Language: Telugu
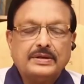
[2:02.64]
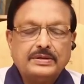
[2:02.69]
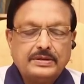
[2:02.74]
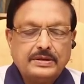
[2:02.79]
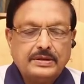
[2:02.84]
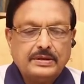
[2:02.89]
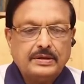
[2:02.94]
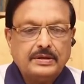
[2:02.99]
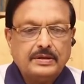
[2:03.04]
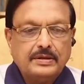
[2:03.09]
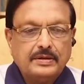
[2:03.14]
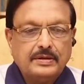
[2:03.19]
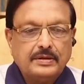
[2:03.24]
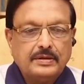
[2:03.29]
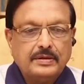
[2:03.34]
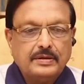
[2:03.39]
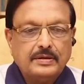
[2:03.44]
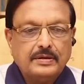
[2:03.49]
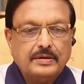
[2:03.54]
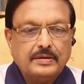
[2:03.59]
మంచి
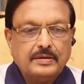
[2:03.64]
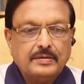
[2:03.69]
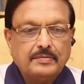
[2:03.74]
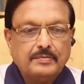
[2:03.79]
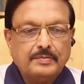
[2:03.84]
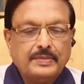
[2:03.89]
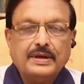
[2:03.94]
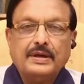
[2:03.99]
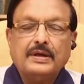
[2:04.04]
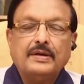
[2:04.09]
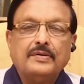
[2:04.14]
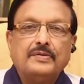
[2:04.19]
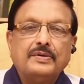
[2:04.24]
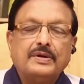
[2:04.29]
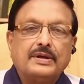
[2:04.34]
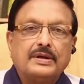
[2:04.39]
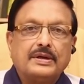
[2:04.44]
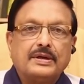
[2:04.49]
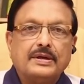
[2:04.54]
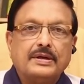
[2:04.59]

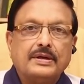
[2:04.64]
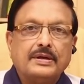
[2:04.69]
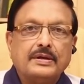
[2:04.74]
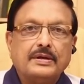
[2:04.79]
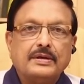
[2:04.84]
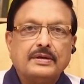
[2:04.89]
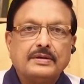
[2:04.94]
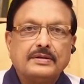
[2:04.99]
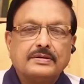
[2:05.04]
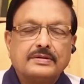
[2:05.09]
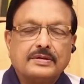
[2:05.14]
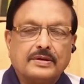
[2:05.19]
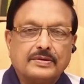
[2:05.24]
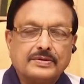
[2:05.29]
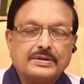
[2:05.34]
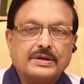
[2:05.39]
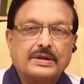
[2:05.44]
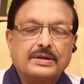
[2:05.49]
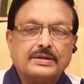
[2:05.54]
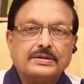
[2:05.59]
బిహేవియర్కి
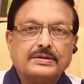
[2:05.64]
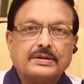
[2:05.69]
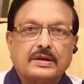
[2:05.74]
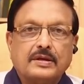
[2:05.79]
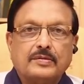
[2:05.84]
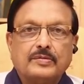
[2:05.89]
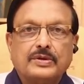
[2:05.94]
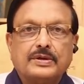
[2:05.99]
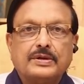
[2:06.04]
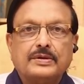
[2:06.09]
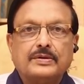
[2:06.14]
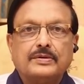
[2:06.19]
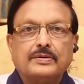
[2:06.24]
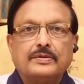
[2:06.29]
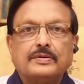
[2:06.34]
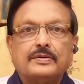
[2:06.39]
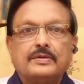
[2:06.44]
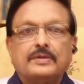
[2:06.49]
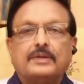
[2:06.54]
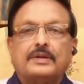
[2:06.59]
సంస్కారం చాలా ముఖ్యం
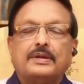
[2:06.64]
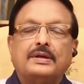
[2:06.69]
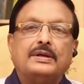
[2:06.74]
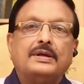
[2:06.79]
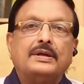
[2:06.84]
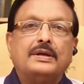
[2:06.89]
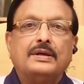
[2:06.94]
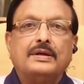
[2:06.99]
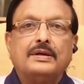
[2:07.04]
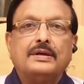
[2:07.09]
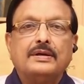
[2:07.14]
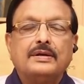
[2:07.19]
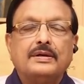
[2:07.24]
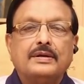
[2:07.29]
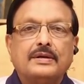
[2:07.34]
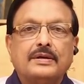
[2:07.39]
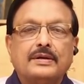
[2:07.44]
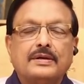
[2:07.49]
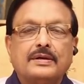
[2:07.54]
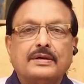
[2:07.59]
దీన్నే
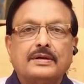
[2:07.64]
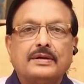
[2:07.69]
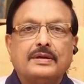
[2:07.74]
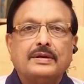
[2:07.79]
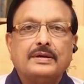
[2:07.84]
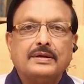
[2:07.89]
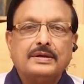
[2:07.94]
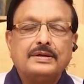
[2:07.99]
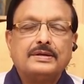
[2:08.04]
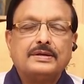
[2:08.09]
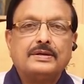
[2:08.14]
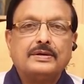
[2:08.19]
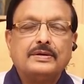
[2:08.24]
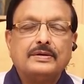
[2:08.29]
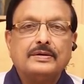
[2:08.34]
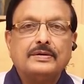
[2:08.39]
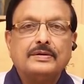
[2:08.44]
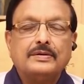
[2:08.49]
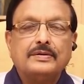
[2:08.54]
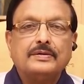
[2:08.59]
ఇంగ్లీష్లో
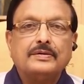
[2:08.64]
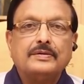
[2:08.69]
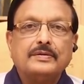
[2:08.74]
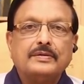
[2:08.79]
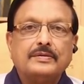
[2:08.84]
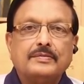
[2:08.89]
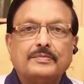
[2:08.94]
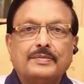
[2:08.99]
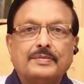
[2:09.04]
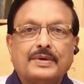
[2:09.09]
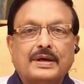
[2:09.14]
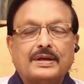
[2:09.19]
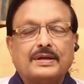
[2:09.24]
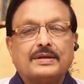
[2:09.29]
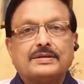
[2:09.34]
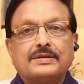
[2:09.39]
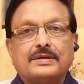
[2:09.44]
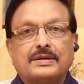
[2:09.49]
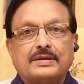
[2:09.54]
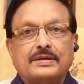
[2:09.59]

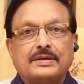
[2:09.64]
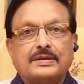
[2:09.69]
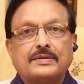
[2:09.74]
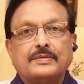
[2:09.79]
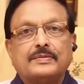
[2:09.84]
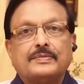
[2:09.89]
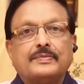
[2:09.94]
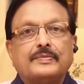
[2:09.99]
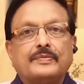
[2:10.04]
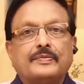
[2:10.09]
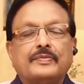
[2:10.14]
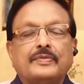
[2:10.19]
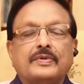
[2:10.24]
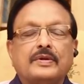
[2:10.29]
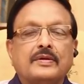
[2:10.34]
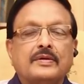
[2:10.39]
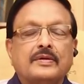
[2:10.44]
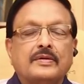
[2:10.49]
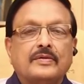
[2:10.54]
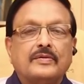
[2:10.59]
మేనర్స్ అంటారు
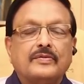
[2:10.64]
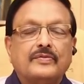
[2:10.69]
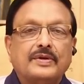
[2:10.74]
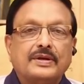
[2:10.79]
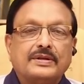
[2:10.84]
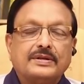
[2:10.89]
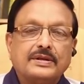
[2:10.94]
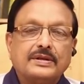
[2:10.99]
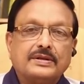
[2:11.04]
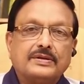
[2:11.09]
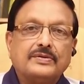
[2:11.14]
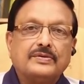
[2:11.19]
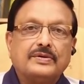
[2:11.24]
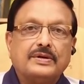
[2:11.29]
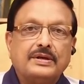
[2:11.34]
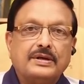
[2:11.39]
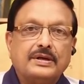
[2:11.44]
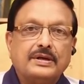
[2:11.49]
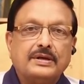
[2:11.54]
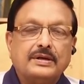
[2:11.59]
వ్యక్తిత్వం
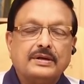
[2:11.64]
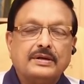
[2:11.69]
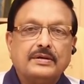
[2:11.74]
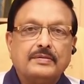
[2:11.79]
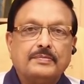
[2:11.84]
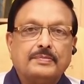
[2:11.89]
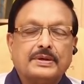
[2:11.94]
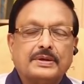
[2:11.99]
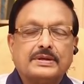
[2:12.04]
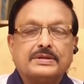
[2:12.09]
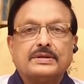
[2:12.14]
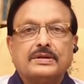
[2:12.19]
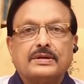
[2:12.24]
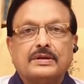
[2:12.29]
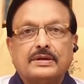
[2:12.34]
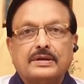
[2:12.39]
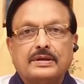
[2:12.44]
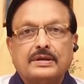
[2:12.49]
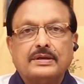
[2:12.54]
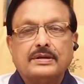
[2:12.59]
అంటే
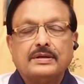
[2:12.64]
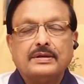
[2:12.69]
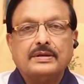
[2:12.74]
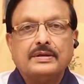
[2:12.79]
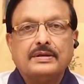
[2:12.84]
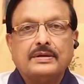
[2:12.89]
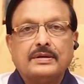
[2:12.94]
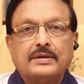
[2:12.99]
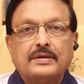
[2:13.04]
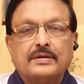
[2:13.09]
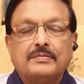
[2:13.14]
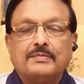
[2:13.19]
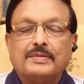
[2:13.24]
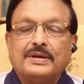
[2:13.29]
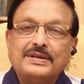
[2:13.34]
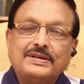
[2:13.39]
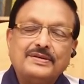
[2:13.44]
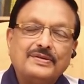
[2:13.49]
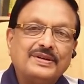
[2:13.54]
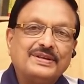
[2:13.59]
పర్సనాలిటీ
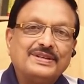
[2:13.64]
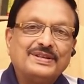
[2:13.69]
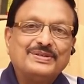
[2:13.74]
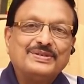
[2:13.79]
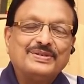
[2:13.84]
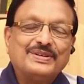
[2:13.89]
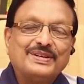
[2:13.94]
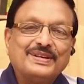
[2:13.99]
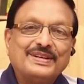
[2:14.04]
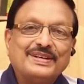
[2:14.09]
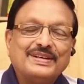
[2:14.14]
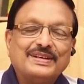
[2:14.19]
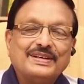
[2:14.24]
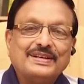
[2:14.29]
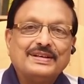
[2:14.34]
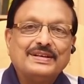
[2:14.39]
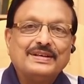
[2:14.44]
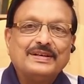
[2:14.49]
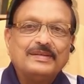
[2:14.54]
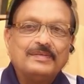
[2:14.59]
మంచి వ్యక్తిత్వానికి
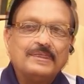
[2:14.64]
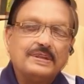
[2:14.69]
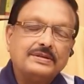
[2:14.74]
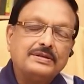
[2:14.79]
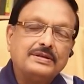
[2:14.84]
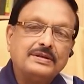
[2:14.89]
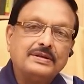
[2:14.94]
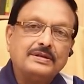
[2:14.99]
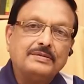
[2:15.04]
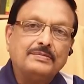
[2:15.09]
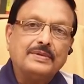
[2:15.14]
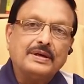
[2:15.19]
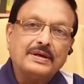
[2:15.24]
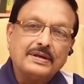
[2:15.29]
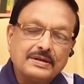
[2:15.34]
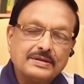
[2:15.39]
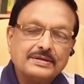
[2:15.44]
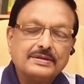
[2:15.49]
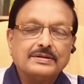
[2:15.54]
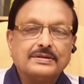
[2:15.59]
మంచి
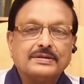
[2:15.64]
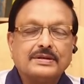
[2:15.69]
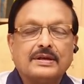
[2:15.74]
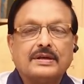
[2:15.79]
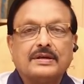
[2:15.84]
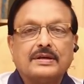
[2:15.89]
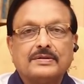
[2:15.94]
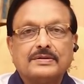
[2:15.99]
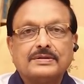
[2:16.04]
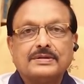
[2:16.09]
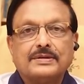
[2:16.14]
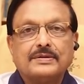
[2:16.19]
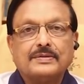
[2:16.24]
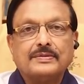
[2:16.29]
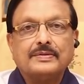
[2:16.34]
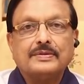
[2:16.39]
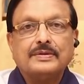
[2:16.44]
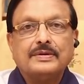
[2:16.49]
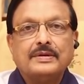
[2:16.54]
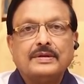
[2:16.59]
మేనర్స్ చాలా అవసరం